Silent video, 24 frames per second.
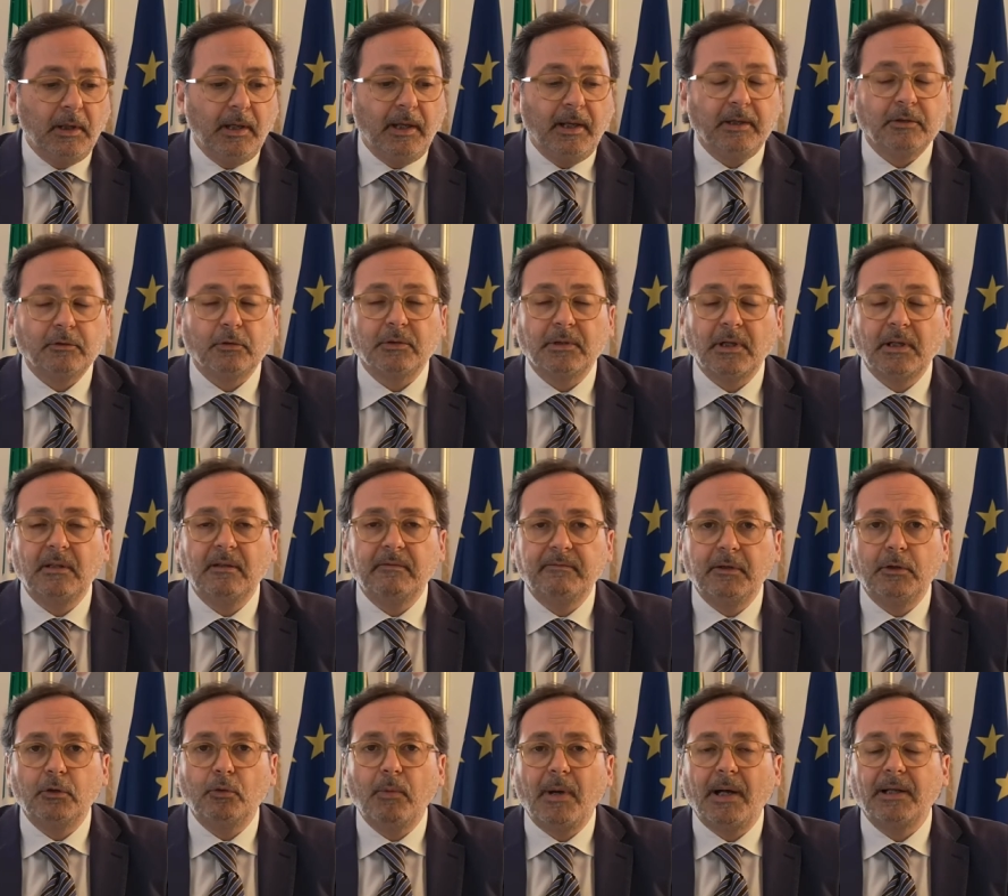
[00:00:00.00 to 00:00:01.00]
e sono stati
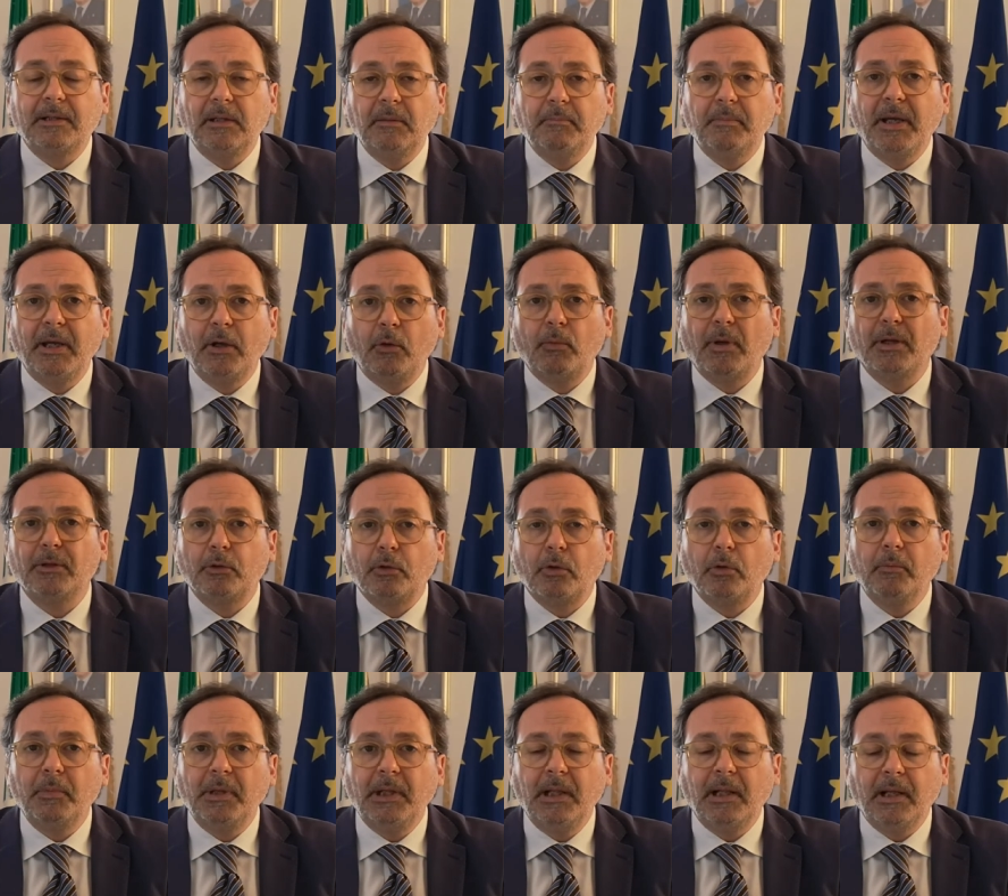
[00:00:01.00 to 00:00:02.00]
effettuati ben
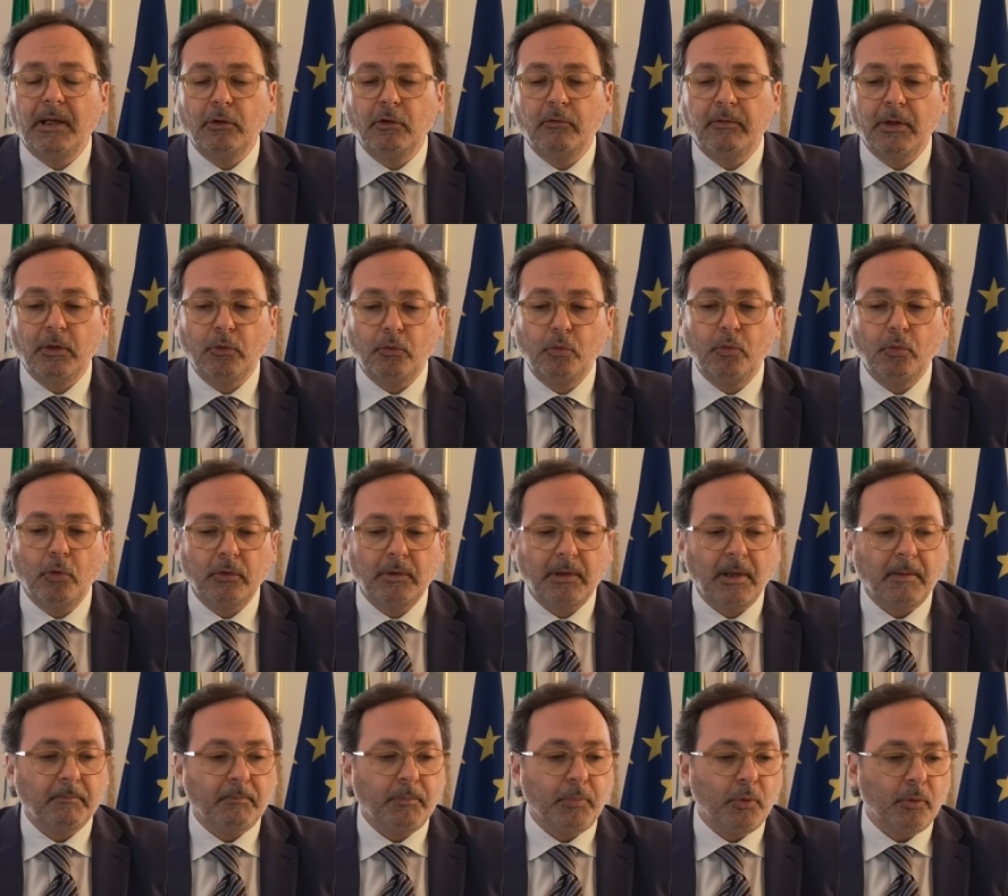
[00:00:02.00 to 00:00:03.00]
4.091
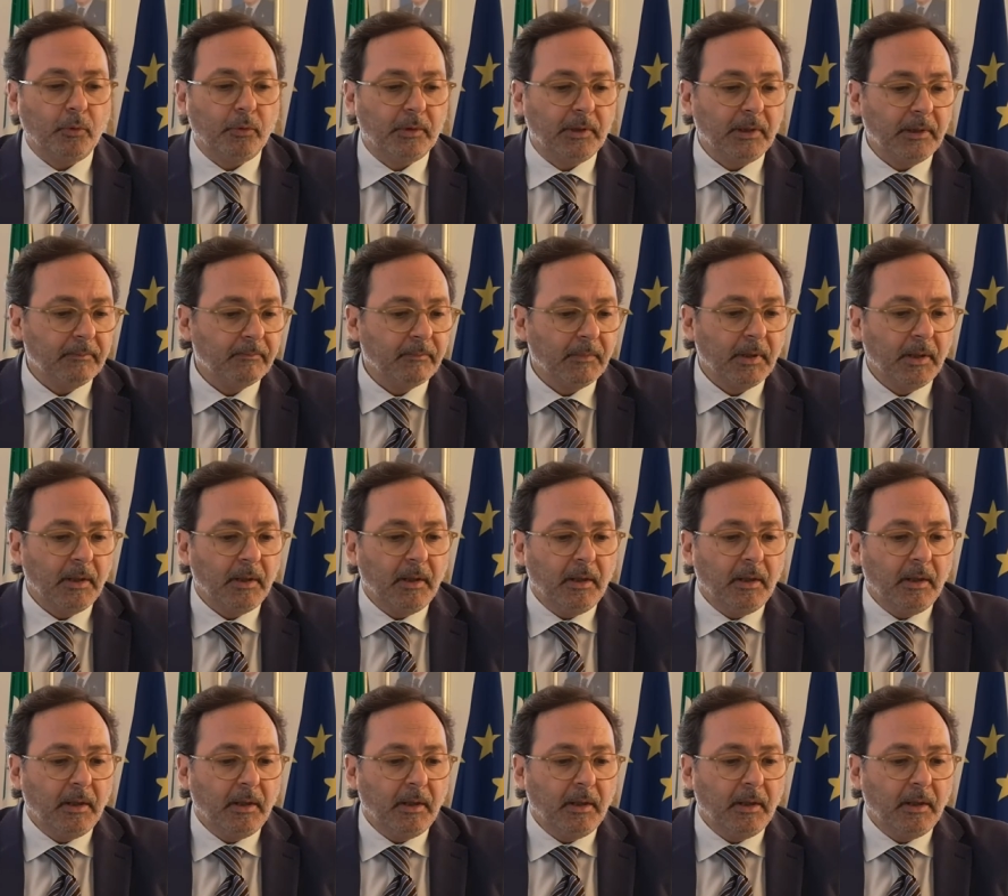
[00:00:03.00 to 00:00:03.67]
tamponi